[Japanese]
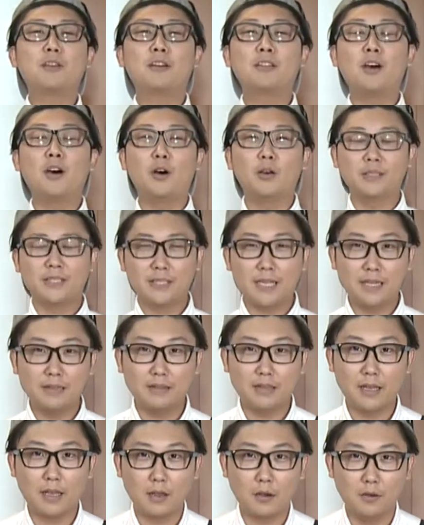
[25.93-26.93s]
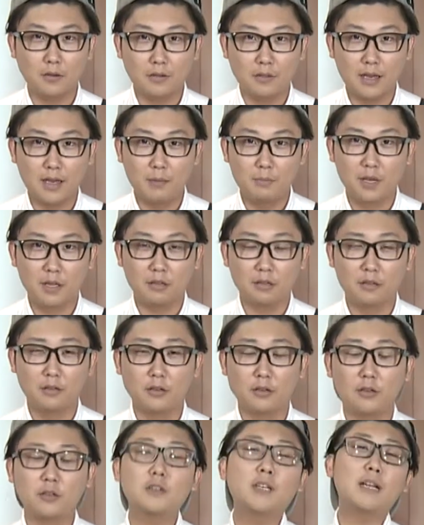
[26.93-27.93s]
当のお時間でございます
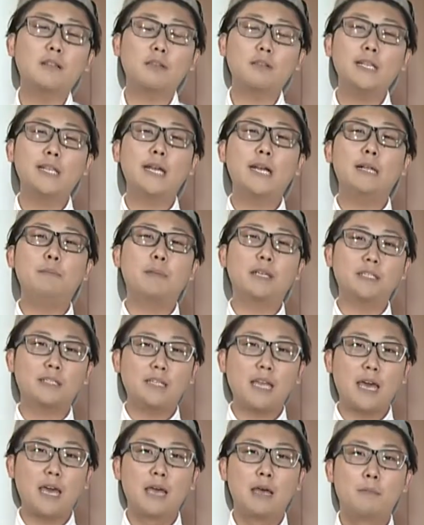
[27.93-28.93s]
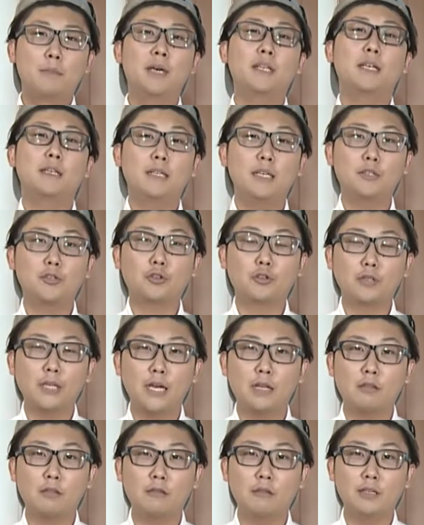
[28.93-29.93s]
9月になりましてまだねちょっ
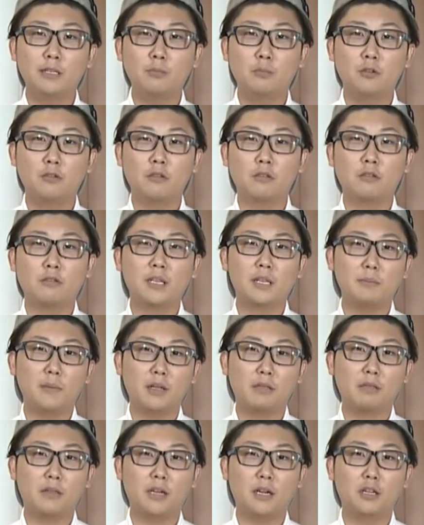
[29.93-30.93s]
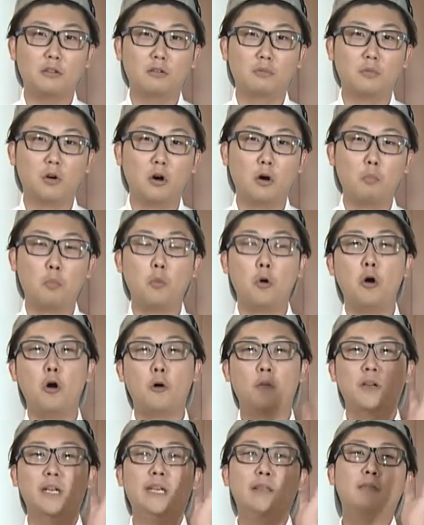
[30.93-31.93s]
と暑い日も続きますけれども
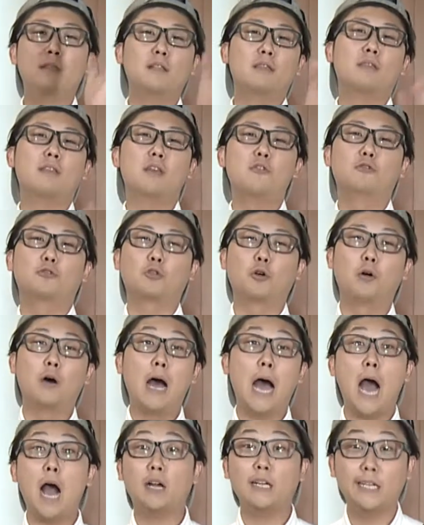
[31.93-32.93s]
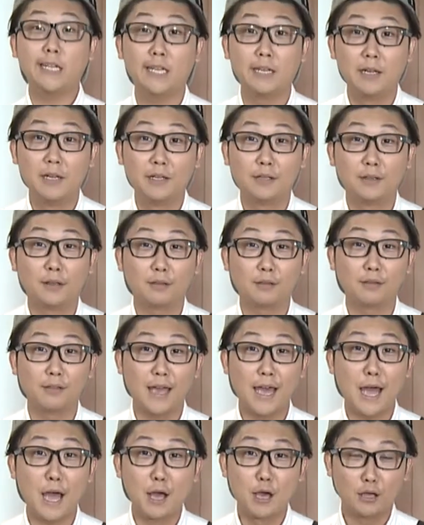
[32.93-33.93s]
もう季節でいうと秋です
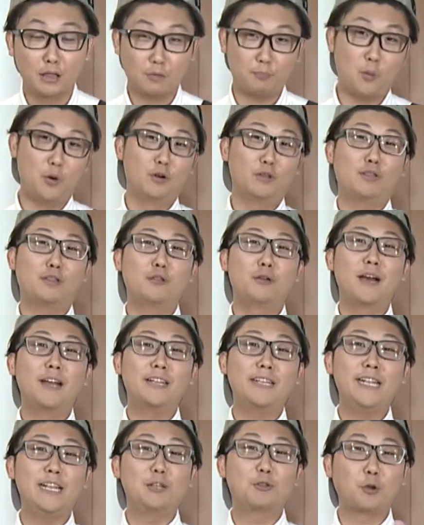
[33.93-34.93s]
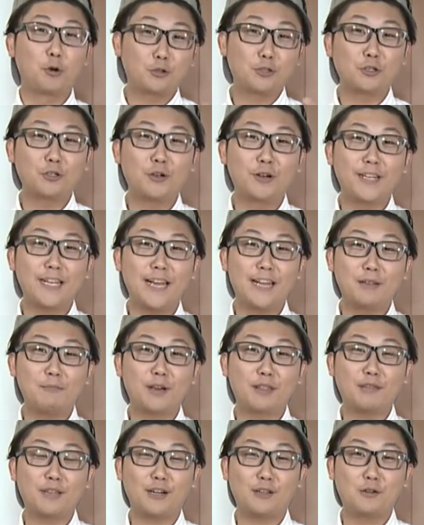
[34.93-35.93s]
ねスポーツの秋読書の秋あり
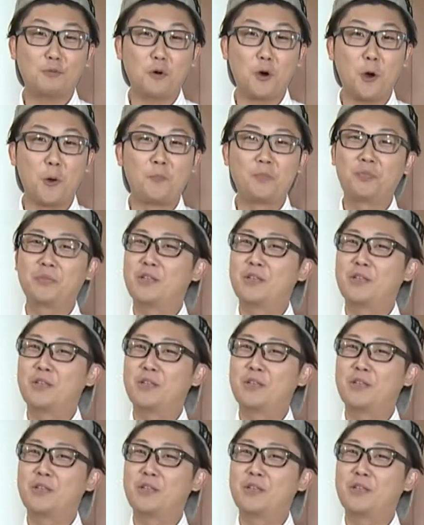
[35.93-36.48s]
ますけれども